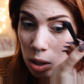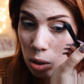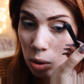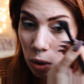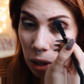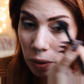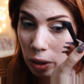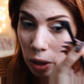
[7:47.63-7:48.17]
Adesso
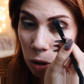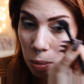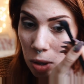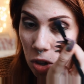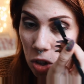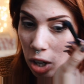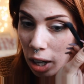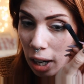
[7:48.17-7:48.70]
volevo
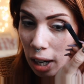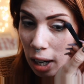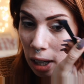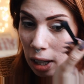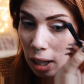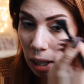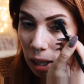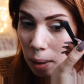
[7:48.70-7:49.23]
ricominciare
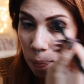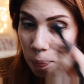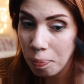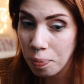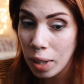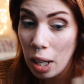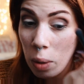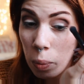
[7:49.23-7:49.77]
i,
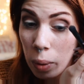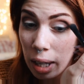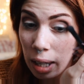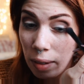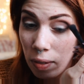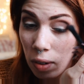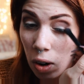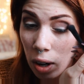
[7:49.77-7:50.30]
i
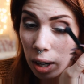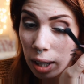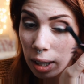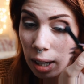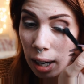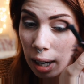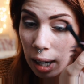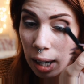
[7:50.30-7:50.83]
weekly vlog
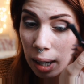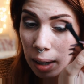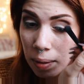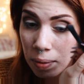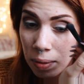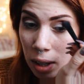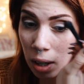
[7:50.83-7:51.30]
da,